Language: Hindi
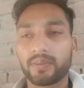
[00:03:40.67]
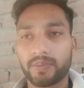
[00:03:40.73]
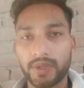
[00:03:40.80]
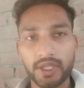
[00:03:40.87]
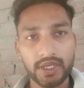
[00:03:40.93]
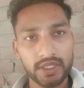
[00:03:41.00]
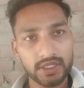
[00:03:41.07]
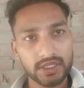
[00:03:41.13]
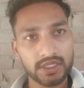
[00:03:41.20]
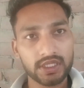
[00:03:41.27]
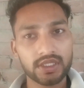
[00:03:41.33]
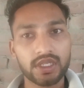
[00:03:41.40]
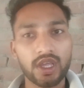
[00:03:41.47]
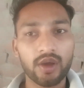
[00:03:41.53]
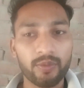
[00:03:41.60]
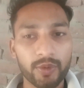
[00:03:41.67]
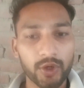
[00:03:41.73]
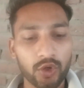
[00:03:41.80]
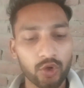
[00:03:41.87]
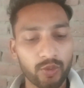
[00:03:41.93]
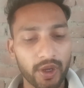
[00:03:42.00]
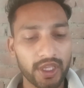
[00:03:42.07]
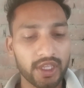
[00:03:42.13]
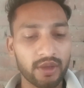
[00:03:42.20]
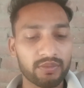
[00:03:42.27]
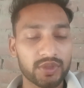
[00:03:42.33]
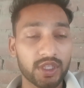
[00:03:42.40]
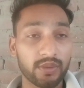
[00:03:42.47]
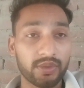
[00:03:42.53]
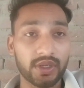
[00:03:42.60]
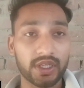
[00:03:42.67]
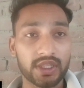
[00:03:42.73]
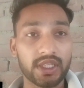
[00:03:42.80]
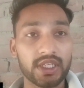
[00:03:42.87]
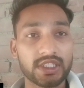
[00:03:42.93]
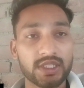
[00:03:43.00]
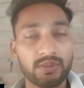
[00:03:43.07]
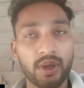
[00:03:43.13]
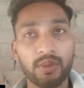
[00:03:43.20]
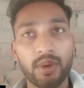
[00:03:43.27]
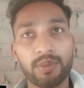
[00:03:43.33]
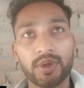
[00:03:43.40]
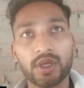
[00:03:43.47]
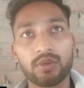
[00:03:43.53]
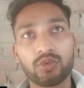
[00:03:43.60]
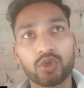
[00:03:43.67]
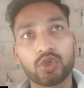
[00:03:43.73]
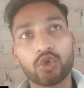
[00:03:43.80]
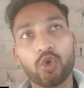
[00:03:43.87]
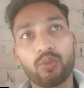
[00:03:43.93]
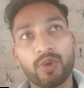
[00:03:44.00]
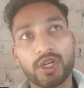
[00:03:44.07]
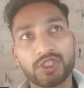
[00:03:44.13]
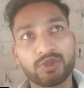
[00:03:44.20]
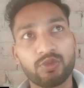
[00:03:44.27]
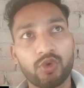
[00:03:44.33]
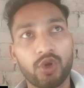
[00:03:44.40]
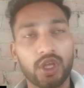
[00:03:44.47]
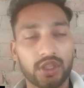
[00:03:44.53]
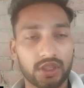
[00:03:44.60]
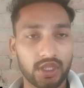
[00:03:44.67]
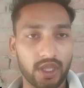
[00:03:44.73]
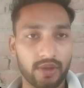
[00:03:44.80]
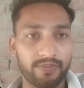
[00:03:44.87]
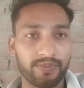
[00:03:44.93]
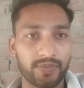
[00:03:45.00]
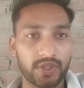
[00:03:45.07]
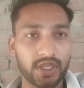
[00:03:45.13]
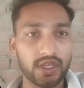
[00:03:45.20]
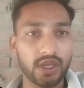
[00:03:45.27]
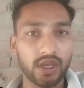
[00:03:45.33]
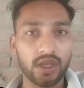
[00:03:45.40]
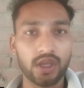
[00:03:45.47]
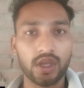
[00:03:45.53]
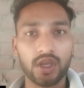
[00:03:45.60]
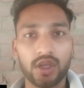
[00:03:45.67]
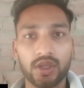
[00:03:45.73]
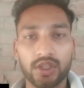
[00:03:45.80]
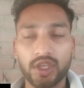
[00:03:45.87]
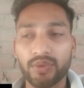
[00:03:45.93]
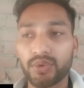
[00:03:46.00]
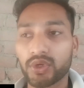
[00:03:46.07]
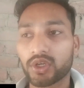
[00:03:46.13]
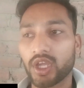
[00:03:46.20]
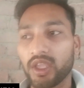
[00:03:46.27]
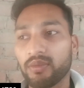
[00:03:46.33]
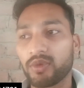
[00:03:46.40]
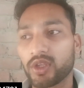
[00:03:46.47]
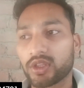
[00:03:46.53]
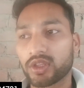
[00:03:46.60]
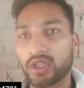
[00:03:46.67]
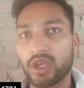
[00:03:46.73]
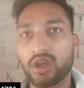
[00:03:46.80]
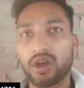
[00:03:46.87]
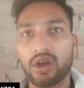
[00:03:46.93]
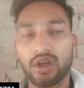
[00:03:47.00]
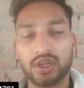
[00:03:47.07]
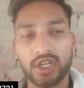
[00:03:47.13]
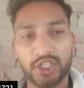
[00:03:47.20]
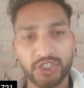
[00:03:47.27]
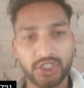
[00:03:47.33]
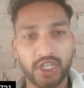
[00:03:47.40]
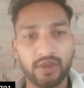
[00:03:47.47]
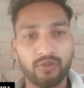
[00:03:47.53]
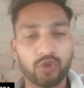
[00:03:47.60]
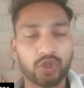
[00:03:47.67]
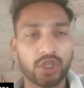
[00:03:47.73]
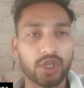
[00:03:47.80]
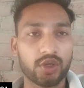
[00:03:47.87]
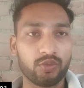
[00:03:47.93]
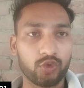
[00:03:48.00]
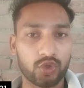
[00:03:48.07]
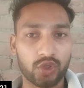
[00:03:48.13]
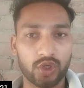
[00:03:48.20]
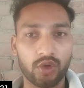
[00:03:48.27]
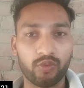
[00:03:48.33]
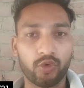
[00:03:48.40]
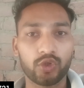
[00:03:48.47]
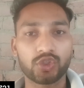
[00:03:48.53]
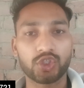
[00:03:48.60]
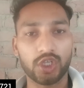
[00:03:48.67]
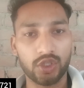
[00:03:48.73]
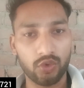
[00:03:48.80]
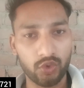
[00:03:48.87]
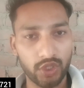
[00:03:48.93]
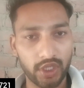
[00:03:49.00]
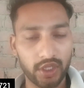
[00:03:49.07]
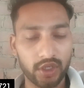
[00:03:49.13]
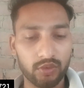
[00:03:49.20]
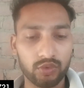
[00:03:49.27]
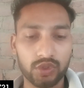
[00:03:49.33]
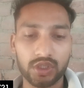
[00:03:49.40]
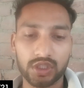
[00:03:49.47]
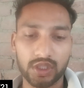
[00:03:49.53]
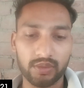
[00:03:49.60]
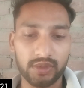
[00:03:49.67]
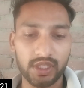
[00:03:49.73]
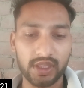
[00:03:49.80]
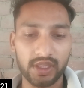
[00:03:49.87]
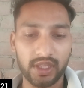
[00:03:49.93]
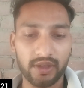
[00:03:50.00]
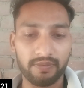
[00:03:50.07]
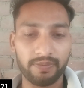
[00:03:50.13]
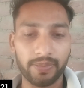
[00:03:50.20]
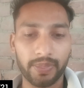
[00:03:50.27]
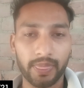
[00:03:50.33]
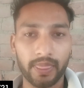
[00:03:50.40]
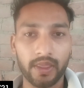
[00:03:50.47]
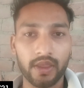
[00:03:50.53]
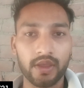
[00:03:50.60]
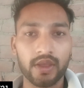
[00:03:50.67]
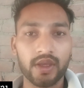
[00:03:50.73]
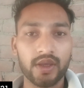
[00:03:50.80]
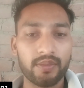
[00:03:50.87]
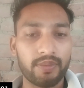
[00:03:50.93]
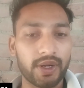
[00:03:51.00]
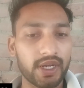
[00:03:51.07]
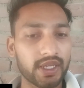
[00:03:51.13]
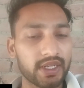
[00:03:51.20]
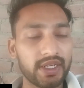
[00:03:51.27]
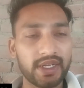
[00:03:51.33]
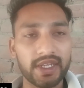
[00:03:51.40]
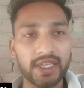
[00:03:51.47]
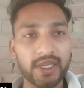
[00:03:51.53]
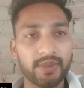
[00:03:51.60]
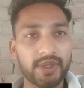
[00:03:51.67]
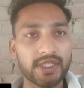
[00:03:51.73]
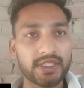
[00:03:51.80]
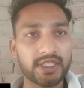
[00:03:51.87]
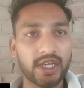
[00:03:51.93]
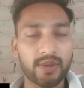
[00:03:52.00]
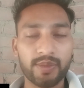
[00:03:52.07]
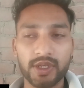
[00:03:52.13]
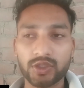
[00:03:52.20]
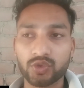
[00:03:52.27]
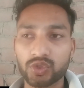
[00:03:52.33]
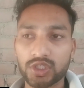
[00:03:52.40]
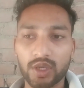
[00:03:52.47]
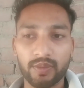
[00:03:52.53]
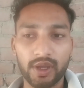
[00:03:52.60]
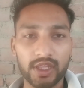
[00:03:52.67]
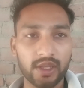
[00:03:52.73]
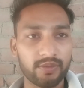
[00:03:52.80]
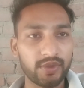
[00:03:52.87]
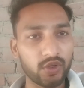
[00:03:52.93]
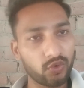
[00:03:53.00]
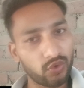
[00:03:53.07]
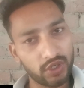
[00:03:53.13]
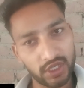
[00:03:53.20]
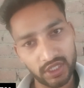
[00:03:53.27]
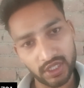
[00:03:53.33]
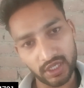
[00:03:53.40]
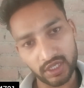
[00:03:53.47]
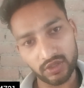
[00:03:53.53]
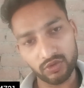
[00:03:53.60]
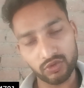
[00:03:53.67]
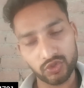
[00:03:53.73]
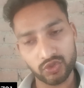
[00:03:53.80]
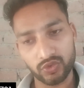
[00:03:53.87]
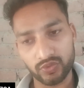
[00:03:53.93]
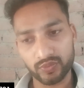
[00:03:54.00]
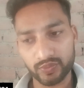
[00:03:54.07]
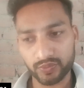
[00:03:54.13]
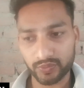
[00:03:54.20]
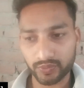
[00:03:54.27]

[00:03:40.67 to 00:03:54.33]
फिर इसका प्रयोग भाई हम तब करते हैं जब हम अपने कबूतर को बाजी में उड़ाते हैं ठीक है या फिर टाइम लेते हैं लास्ट टाइम होता है कबूतर का बहुत ज़्यादा उड़ गया कबूतर तब देते हैं फटक लेने के बाद चार पाँच उसके बाद हम ये गुड़ नहीं देंगे दोस्तों